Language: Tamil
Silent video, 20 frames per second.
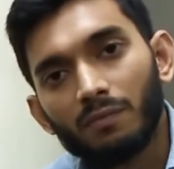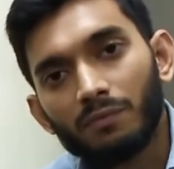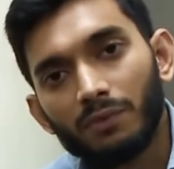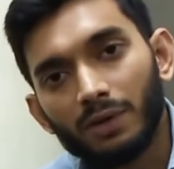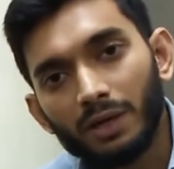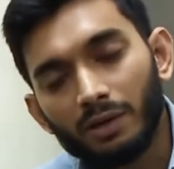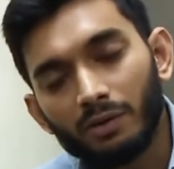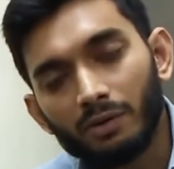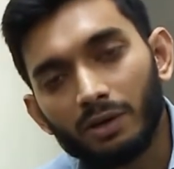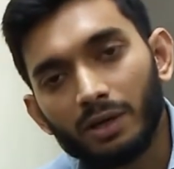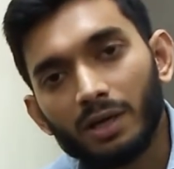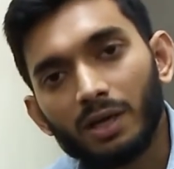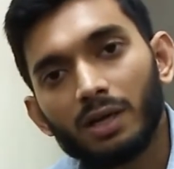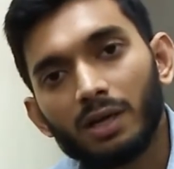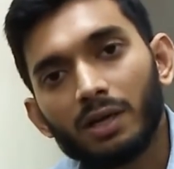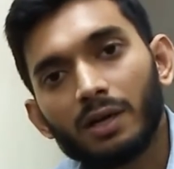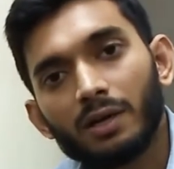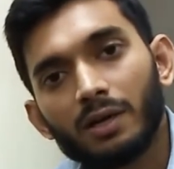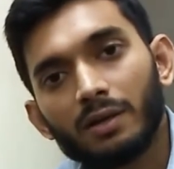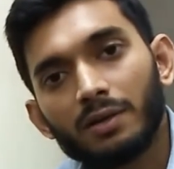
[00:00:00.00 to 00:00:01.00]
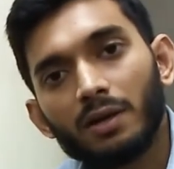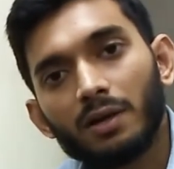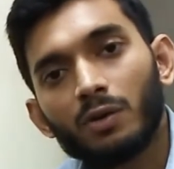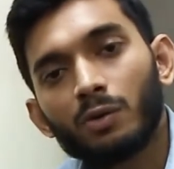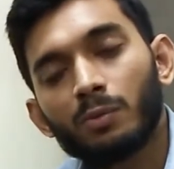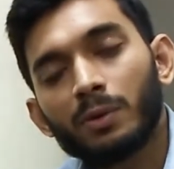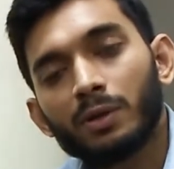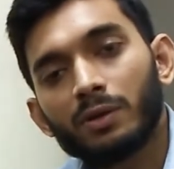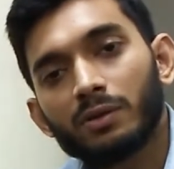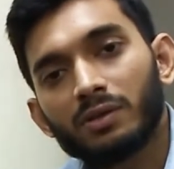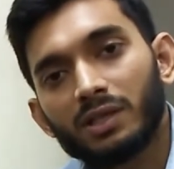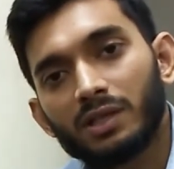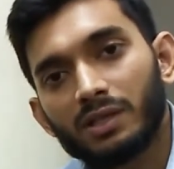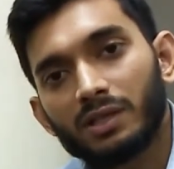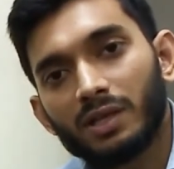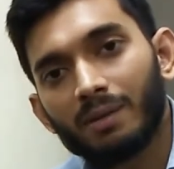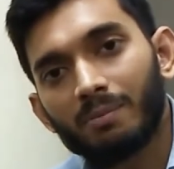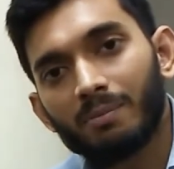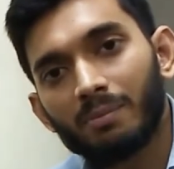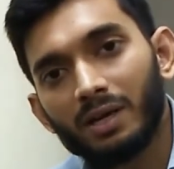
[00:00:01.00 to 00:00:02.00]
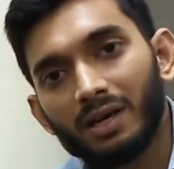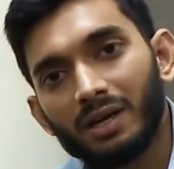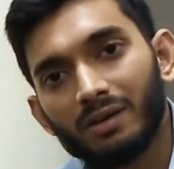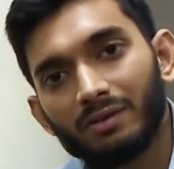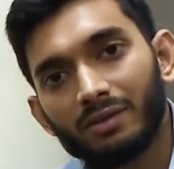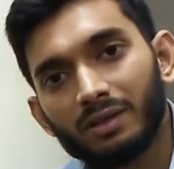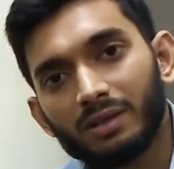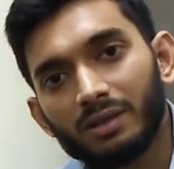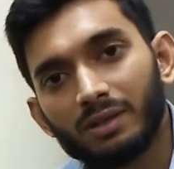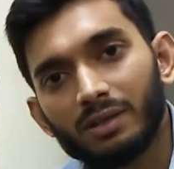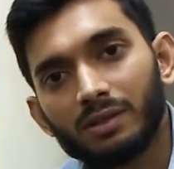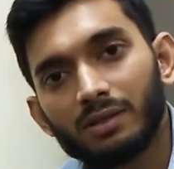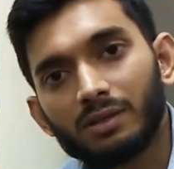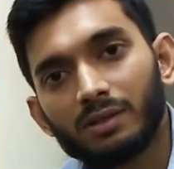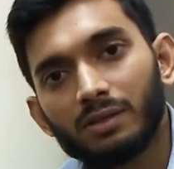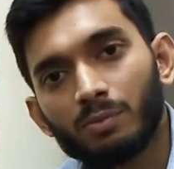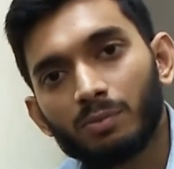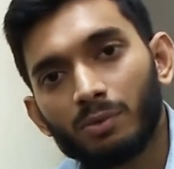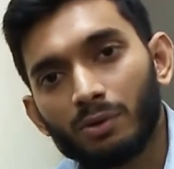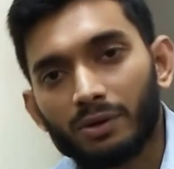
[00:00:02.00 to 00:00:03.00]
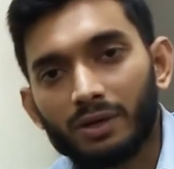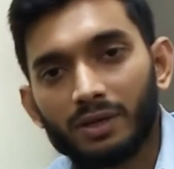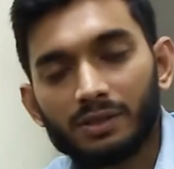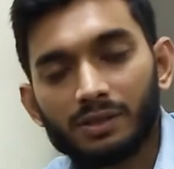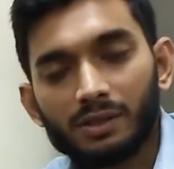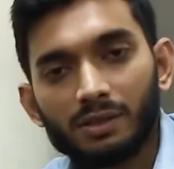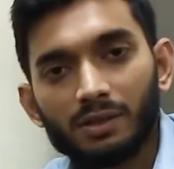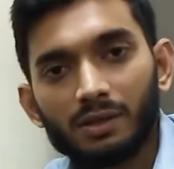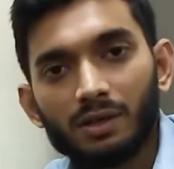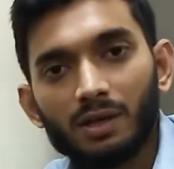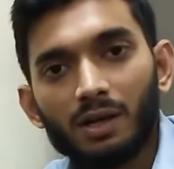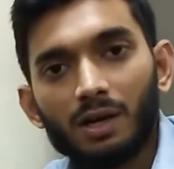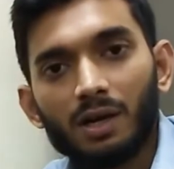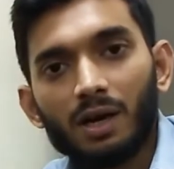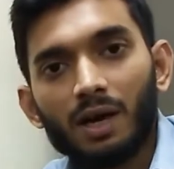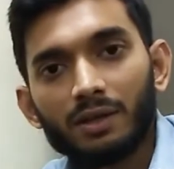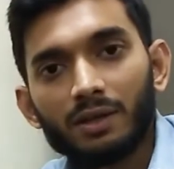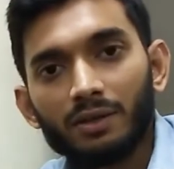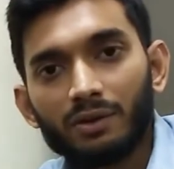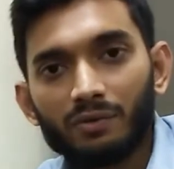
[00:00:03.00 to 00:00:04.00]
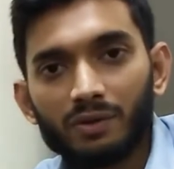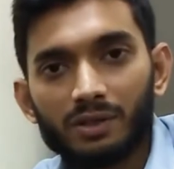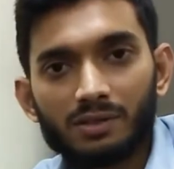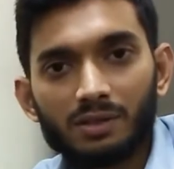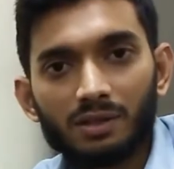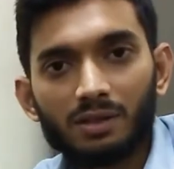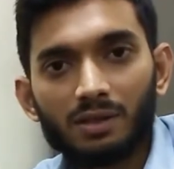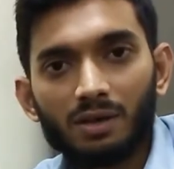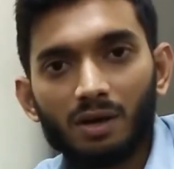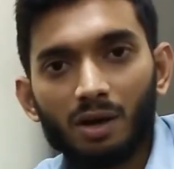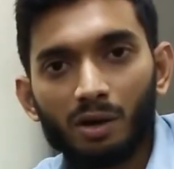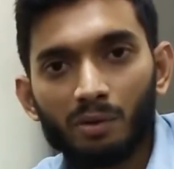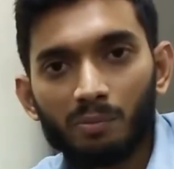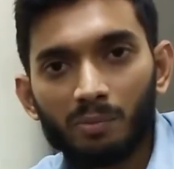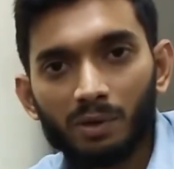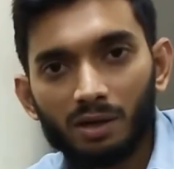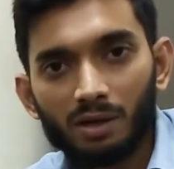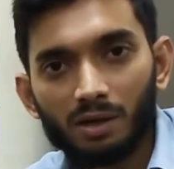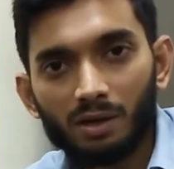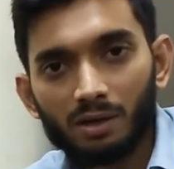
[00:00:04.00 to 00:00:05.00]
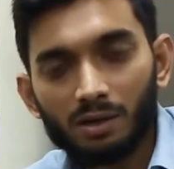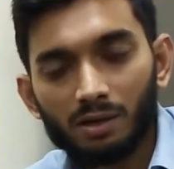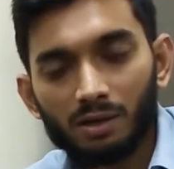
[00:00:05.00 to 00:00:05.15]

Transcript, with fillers: ஃப்ரீக்குவெண்ட்டாக நடந்தாலோ மட்டும்தான் அந்த டைம் டிலே வந்து ப்ரொடெக்ஷன் அதர்வைஸ் இது நார்மல்